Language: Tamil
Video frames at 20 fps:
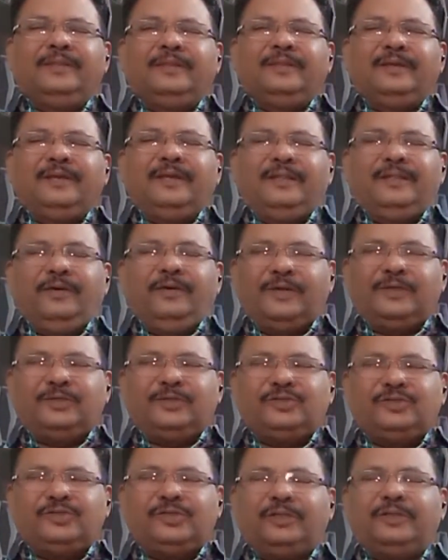இந்த
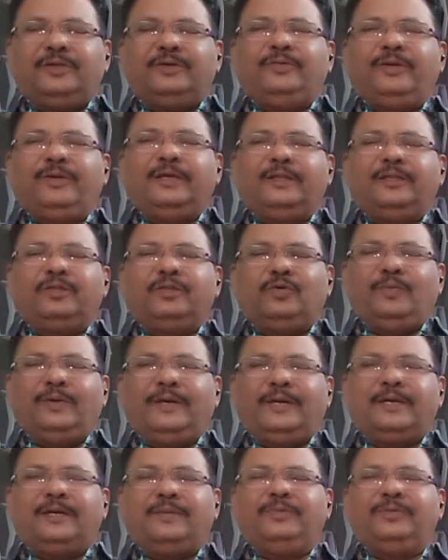வருஷத்தினுடைய
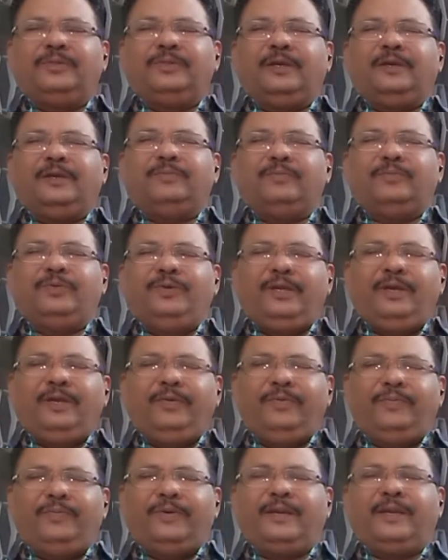துவக்கம் முதல்
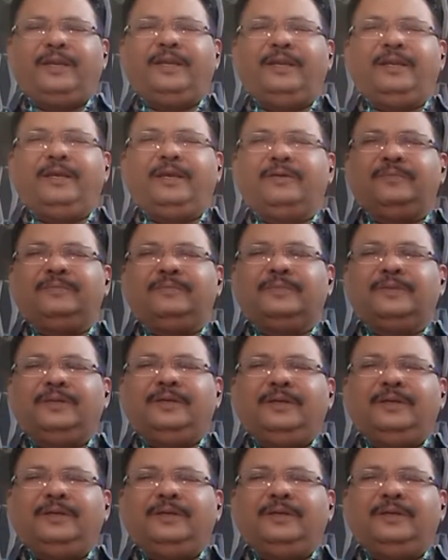முடிவு வரையிலையும்